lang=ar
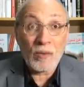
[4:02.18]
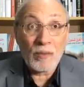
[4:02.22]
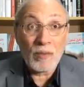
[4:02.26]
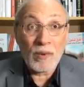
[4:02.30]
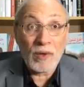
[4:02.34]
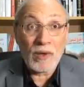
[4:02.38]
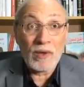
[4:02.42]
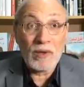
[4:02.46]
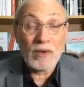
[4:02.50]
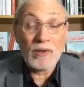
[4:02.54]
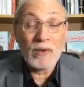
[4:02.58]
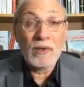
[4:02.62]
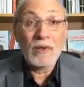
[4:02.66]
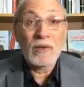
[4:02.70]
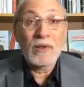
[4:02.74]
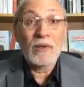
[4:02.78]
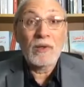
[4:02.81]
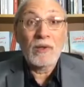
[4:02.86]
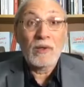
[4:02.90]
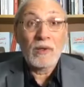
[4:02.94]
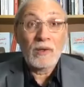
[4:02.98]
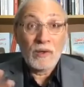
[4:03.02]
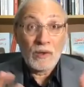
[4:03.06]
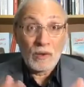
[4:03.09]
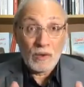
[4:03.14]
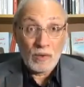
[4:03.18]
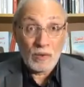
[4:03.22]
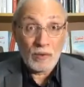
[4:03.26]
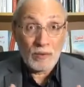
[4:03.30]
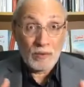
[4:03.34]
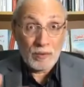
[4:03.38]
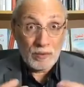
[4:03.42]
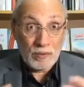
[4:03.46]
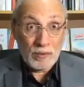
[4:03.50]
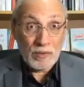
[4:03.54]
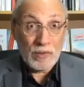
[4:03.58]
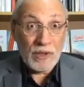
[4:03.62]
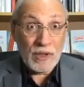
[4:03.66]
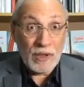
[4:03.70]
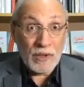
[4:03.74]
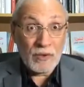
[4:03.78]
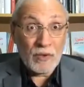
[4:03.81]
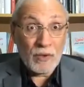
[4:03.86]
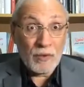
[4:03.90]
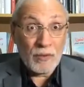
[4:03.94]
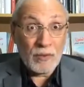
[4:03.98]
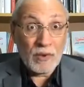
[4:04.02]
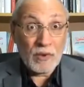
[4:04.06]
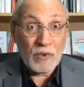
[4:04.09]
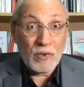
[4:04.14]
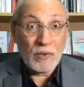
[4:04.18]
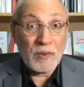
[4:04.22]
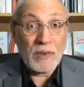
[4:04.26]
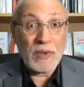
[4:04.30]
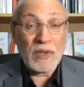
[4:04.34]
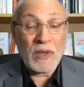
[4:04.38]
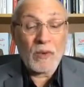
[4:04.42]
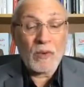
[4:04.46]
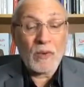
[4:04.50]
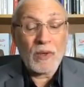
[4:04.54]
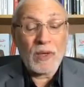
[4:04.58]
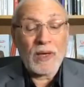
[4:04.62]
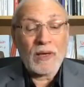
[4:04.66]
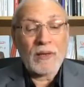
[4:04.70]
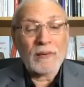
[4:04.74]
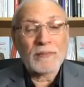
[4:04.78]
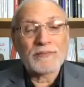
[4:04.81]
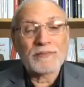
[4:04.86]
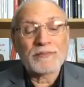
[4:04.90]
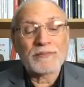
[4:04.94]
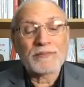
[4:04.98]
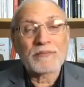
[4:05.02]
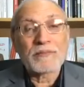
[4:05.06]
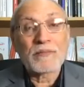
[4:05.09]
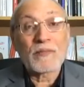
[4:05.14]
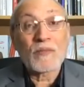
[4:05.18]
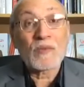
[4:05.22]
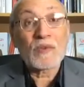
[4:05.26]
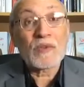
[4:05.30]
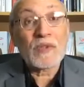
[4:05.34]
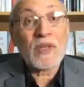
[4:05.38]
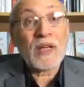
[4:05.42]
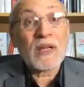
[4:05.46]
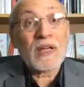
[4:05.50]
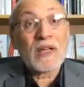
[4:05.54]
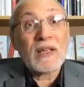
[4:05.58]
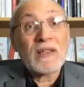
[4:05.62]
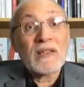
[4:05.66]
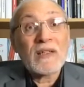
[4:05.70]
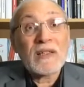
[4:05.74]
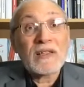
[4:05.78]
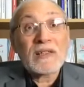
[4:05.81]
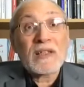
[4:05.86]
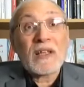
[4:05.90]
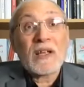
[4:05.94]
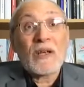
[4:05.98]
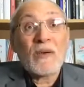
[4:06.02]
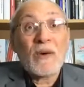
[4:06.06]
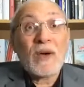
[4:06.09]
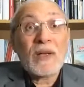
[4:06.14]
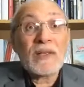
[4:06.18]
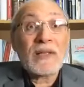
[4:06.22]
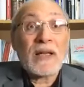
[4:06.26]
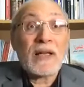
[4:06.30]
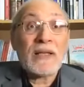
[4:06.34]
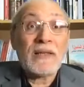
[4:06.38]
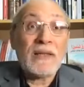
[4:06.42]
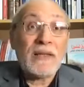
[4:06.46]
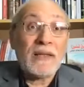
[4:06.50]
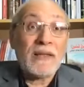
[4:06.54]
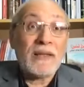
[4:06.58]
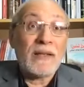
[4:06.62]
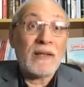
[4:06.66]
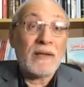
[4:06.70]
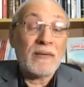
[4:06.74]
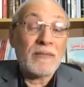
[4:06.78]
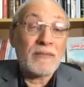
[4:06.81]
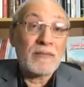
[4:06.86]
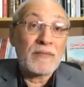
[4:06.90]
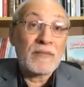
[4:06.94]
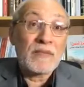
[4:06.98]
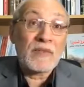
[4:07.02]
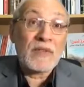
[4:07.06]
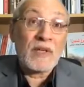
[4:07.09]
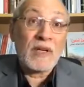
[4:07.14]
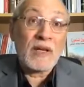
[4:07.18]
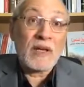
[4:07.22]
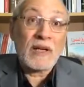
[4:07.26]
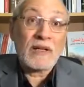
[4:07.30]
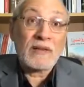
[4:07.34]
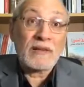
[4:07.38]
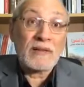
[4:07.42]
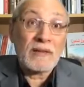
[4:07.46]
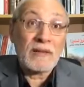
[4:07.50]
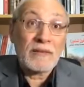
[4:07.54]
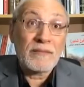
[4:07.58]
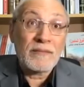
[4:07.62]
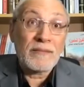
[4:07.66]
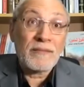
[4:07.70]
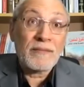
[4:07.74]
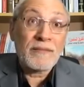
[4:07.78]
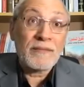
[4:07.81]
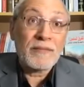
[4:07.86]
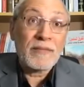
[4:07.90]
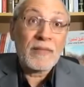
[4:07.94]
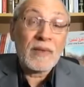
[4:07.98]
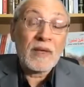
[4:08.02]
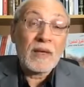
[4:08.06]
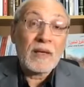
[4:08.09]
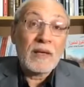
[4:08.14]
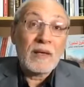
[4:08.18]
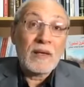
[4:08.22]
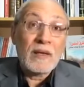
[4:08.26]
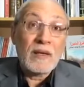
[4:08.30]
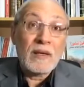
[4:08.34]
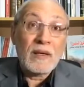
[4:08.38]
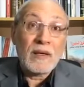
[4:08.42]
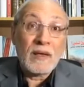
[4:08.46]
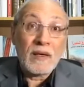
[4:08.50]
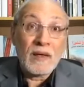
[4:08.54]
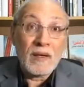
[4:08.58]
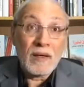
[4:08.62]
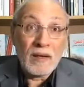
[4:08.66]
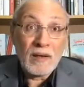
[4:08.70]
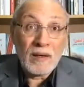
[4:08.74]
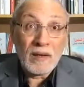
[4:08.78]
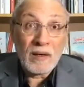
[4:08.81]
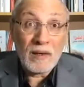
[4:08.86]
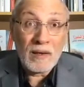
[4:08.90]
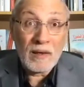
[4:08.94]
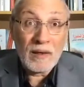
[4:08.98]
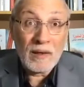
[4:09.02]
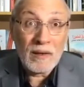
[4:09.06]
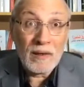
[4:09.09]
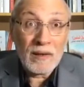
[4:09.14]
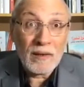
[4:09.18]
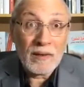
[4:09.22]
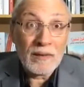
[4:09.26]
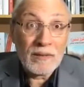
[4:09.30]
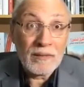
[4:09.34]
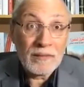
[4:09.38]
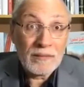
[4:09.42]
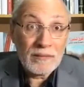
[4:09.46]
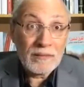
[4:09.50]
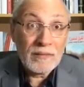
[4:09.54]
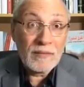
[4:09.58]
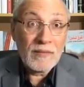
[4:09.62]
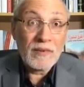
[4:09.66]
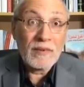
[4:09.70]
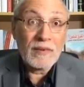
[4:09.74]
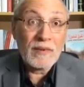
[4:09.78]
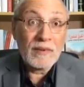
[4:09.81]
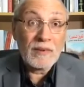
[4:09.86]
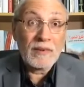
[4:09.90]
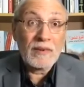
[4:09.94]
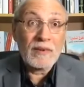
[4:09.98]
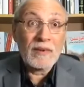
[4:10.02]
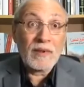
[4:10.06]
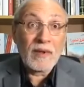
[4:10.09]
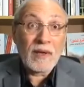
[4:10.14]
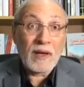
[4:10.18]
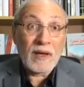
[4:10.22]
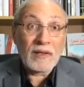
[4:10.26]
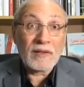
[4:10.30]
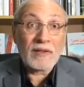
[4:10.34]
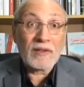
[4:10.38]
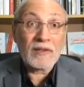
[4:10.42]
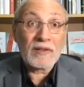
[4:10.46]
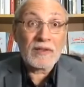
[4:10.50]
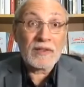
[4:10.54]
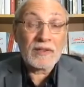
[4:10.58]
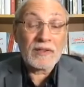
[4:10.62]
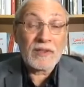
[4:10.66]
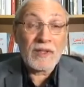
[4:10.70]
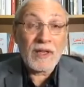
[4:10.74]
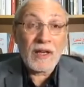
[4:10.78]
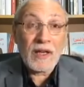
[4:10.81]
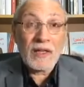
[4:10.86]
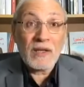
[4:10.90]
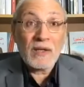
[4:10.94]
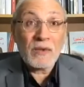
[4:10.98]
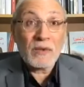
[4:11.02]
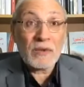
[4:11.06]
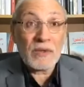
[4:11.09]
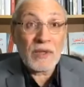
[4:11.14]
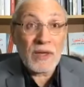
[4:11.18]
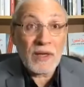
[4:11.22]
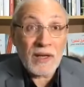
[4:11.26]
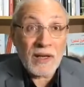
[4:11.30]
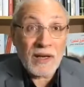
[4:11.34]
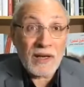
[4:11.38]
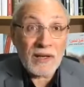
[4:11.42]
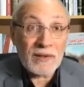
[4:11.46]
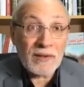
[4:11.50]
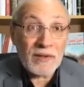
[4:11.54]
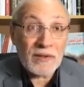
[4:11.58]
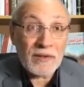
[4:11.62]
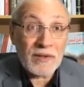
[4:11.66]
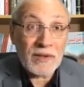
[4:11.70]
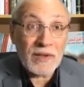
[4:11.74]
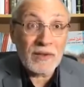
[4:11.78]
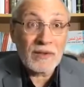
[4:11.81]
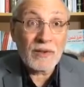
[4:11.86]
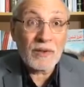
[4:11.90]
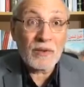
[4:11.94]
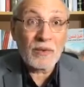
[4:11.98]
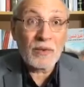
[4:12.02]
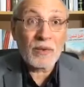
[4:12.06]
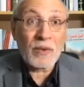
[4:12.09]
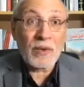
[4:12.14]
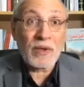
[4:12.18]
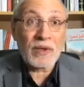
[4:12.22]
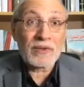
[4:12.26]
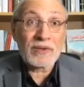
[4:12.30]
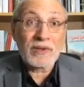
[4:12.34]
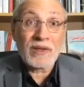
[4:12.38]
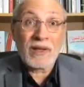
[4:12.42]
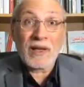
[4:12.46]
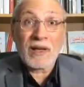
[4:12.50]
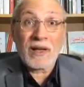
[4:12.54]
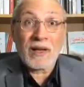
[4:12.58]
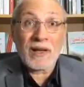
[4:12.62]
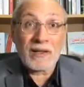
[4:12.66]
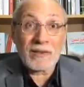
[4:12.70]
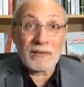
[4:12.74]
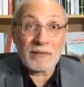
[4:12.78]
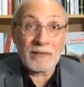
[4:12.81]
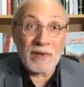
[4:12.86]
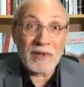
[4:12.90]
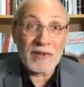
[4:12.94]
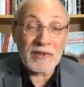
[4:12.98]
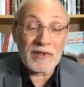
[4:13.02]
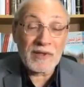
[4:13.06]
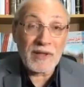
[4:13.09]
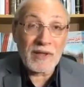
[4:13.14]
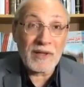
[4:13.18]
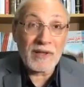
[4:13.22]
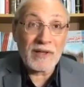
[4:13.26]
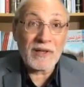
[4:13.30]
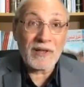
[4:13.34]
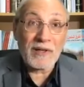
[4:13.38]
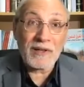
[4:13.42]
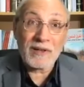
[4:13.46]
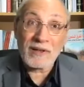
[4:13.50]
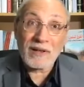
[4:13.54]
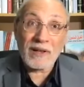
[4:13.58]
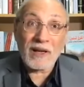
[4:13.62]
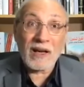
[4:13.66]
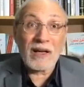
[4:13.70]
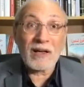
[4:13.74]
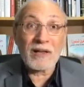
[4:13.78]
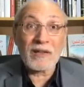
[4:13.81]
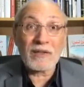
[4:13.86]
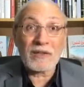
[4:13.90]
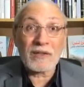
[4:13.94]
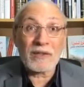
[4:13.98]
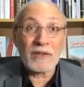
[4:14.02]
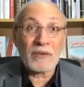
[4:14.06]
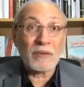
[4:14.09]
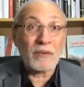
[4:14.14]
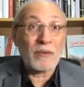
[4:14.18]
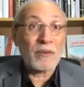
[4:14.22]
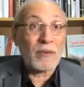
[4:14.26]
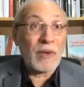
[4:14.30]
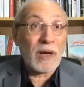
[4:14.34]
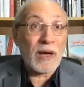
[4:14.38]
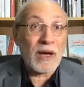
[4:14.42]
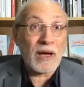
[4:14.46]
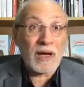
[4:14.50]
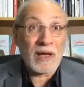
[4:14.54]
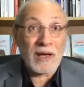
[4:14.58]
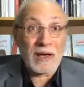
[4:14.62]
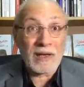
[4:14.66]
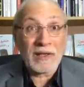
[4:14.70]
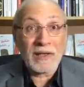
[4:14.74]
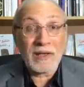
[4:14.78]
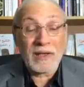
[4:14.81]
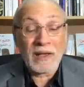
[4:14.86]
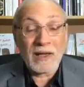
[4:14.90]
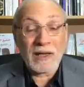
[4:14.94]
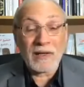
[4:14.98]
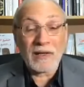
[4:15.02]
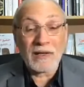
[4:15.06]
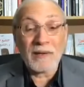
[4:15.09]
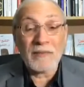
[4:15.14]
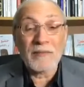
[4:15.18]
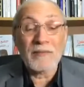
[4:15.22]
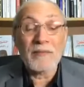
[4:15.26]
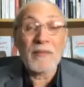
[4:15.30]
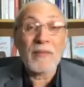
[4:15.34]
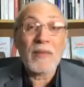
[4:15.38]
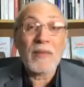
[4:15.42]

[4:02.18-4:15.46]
هم من عندهم مندوبين أو لا صار عندنا صلوات عديدة صلاة آه، خط السيستاني وصلاة خط الصدر وصلاة خط مرجع الخالصي وآخرين يعني